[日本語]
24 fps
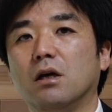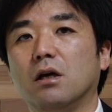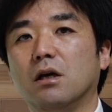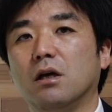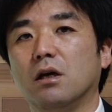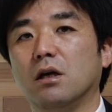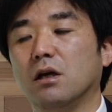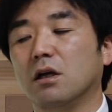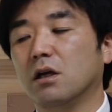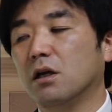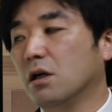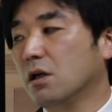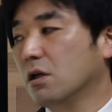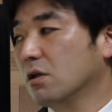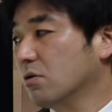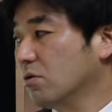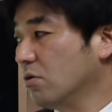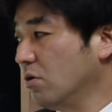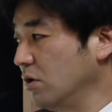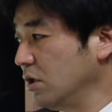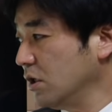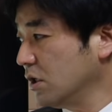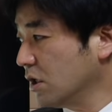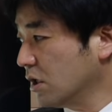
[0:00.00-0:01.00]

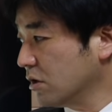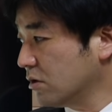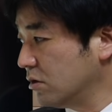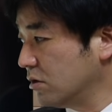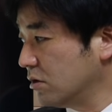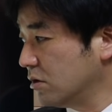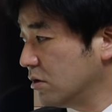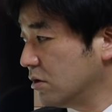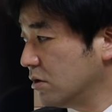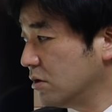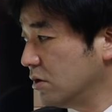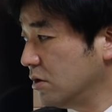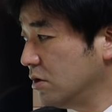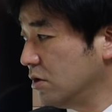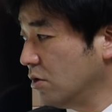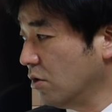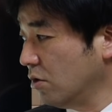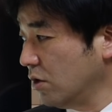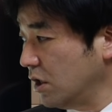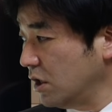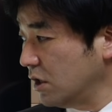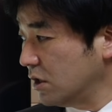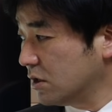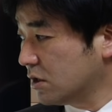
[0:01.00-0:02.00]
えー、とにかく
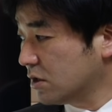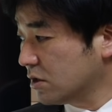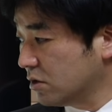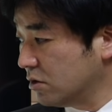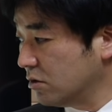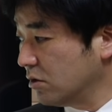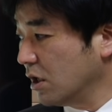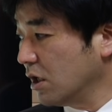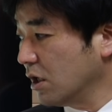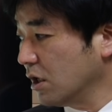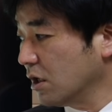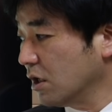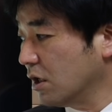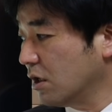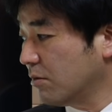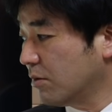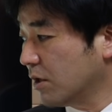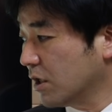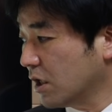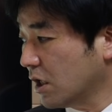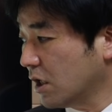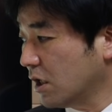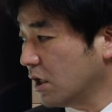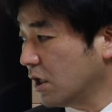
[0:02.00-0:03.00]
より救わなけれ
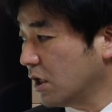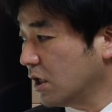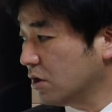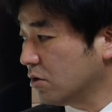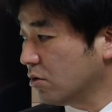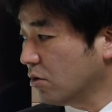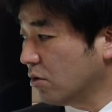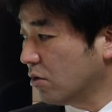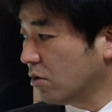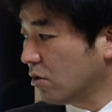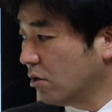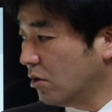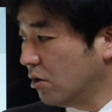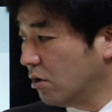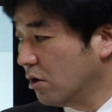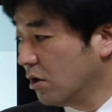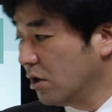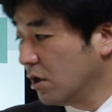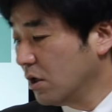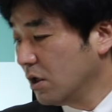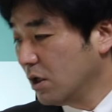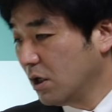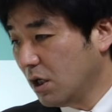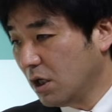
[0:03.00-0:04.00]
ばならないところ
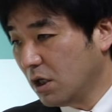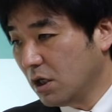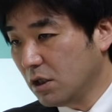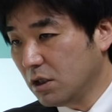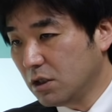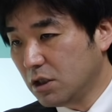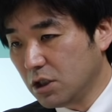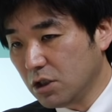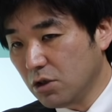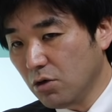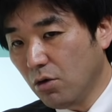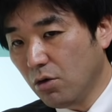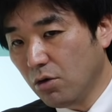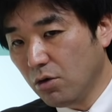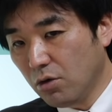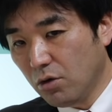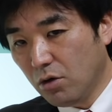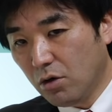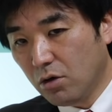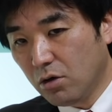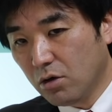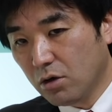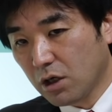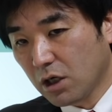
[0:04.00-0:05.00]
を、えー、事業
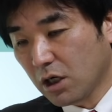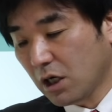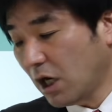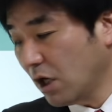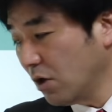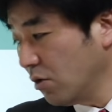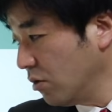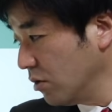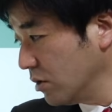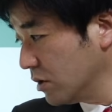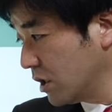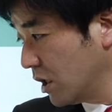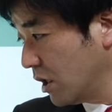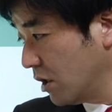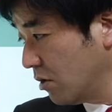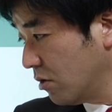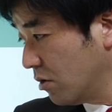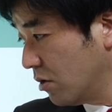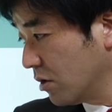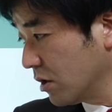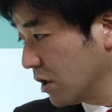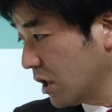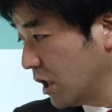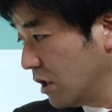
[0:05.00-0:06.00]
の可能性
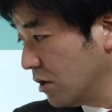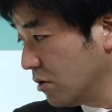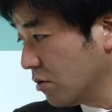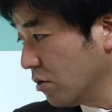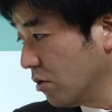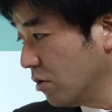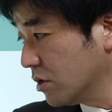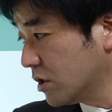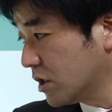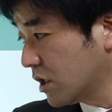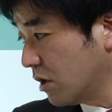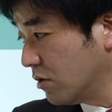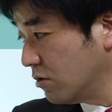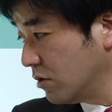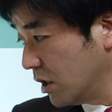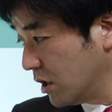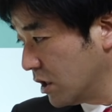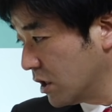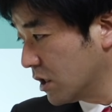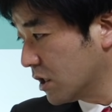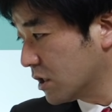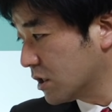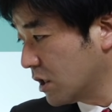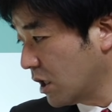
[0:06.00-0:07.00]
を検討した
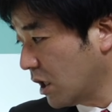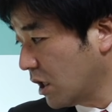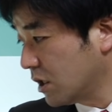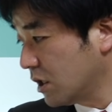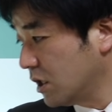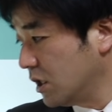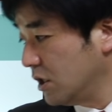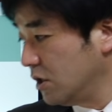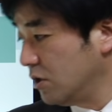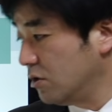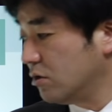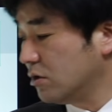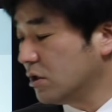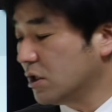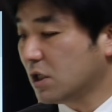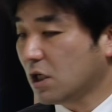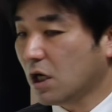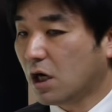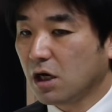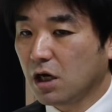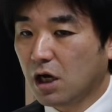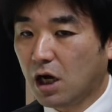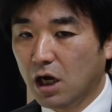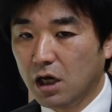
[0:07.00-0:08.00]
上でですね、金融機
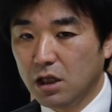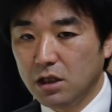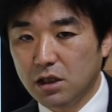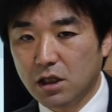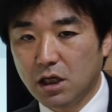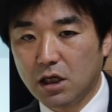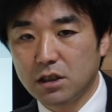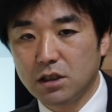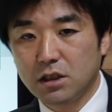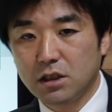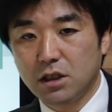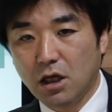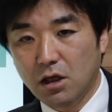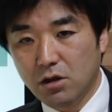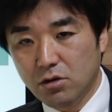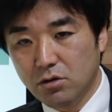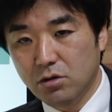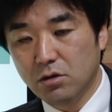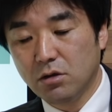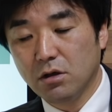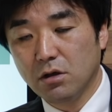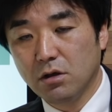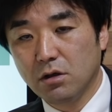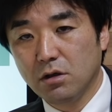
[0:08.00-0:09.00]
関が判断してい
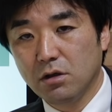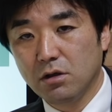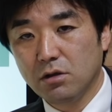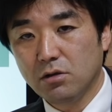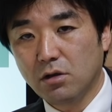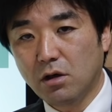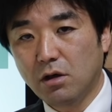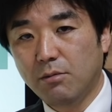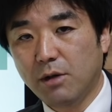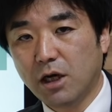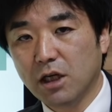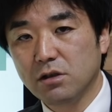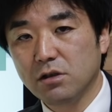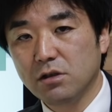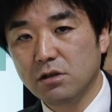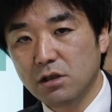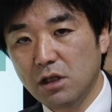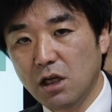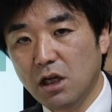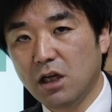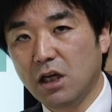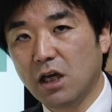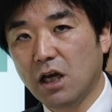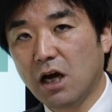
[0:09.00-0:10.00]
く。それはまあ
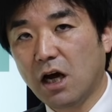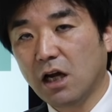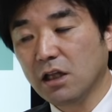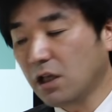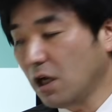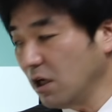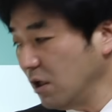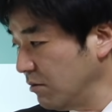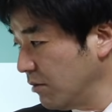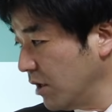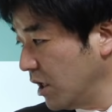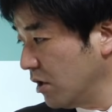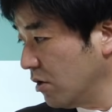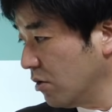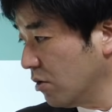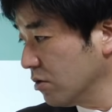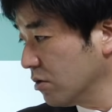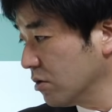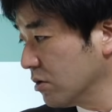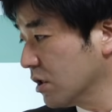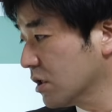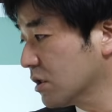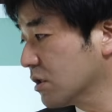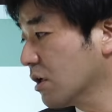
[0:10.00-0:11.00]
常に当たり前の
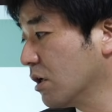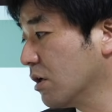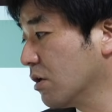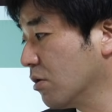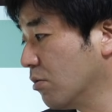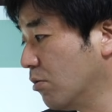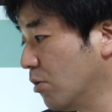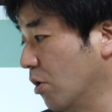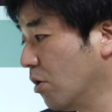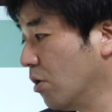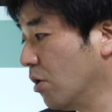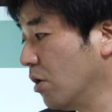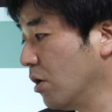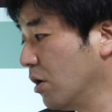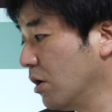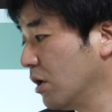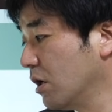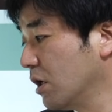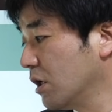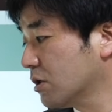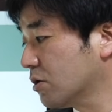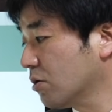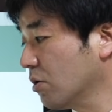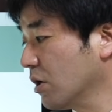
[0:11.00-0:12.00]
ことですけれども、
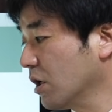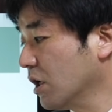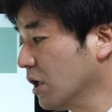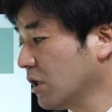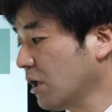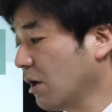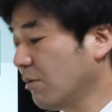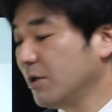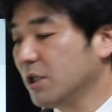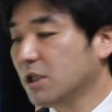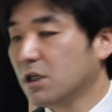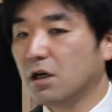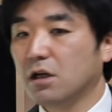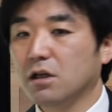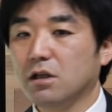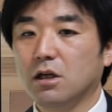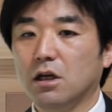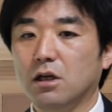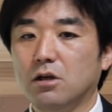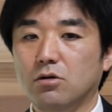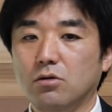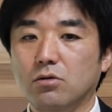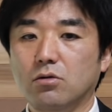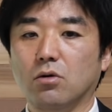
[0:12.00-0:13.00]
えー、それが試され
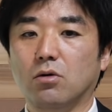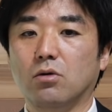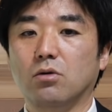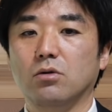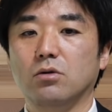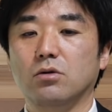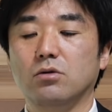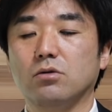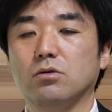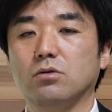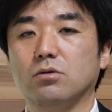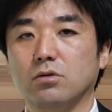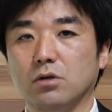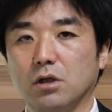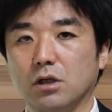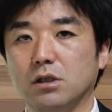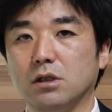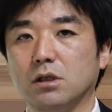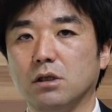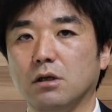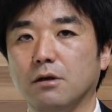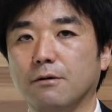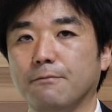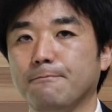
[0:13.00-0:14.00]
ているということで
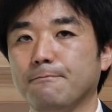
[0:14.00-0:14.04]
す。